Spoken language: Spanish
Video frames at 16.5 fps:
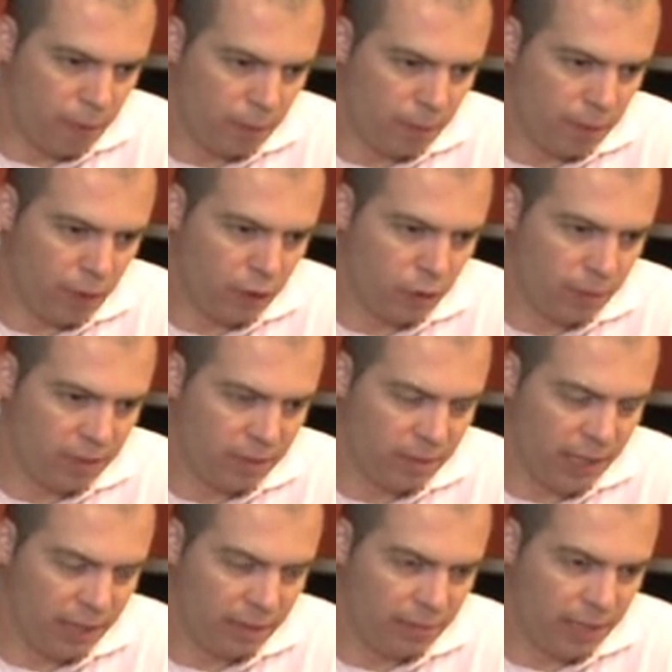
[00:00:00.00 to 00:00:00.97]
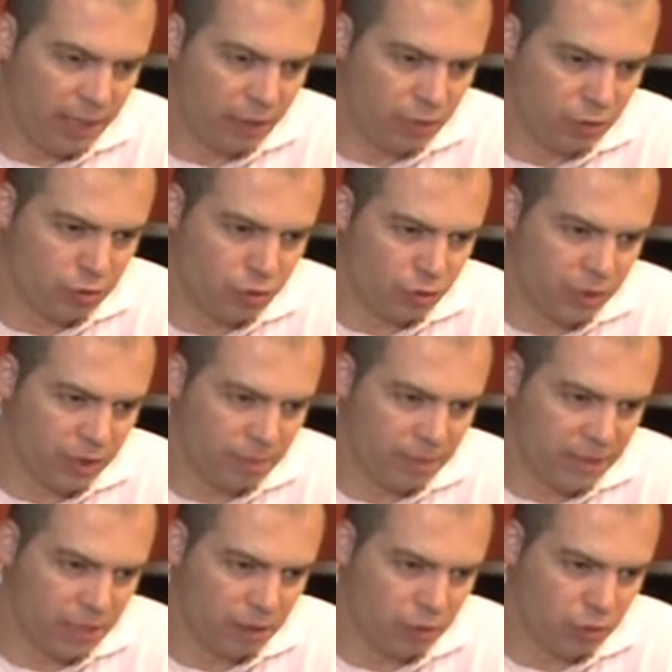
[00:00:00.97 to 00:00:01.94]
Pero lo más milagroso es lo que ha
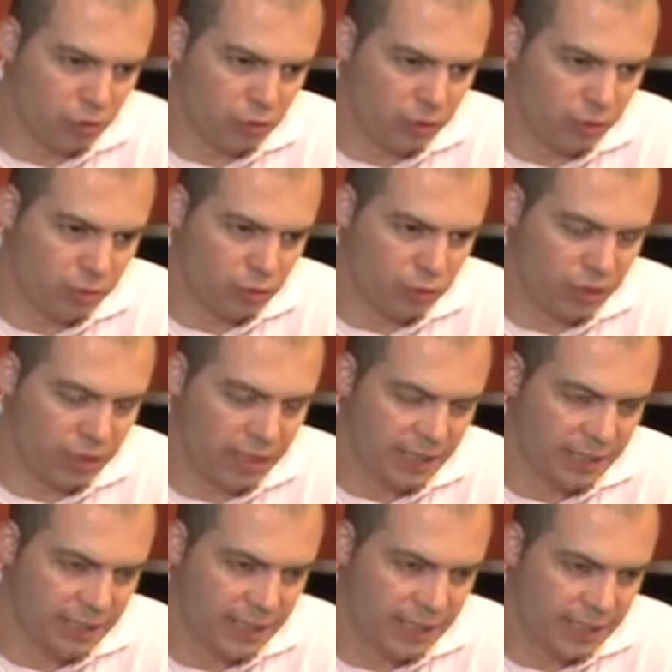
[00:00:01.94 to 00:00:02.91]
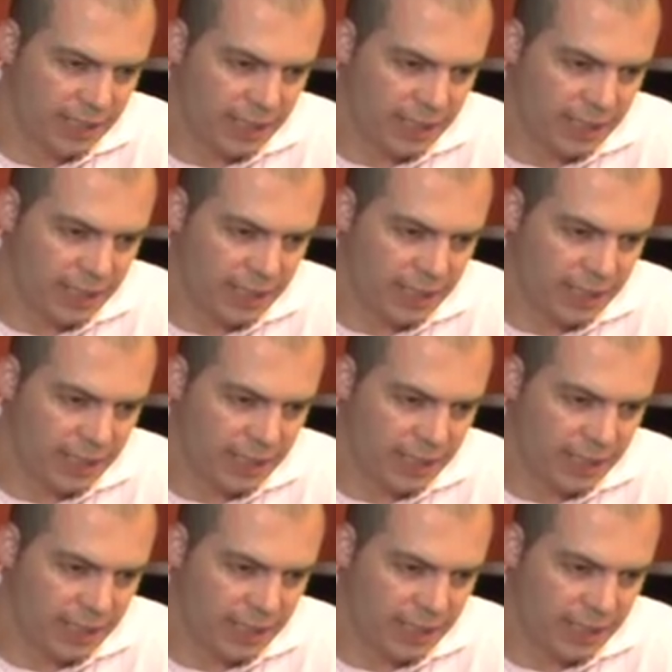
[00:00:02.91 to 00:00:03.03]
pasado en los últimos días.